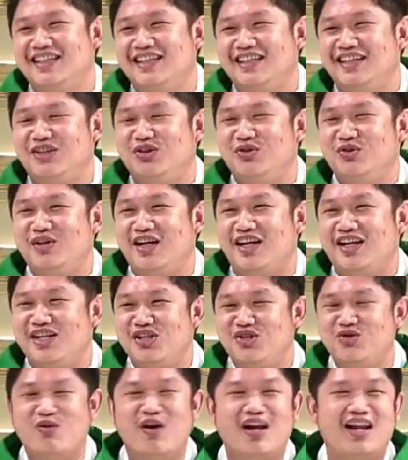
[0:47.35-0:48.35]
itu yang
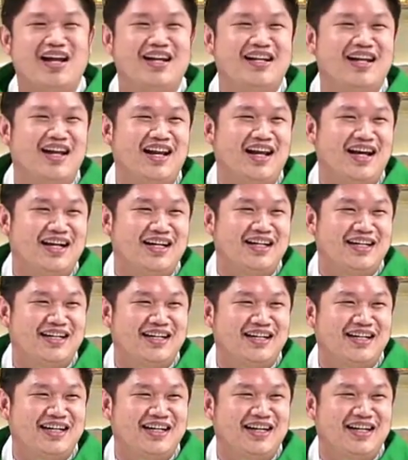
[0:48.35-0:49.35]
dijual adalah
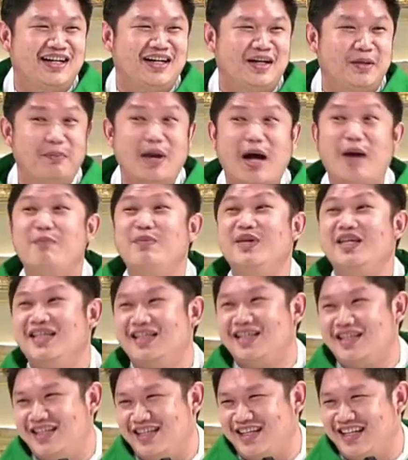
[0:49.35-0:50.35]
bakmi.
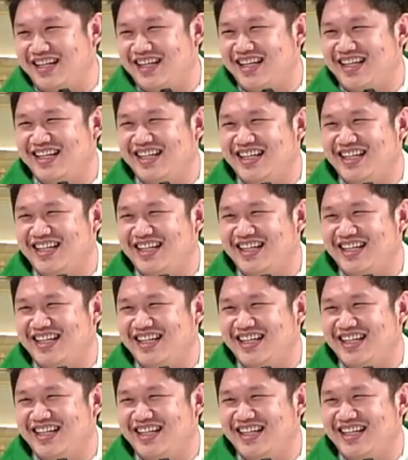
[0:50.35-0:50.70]
Ya.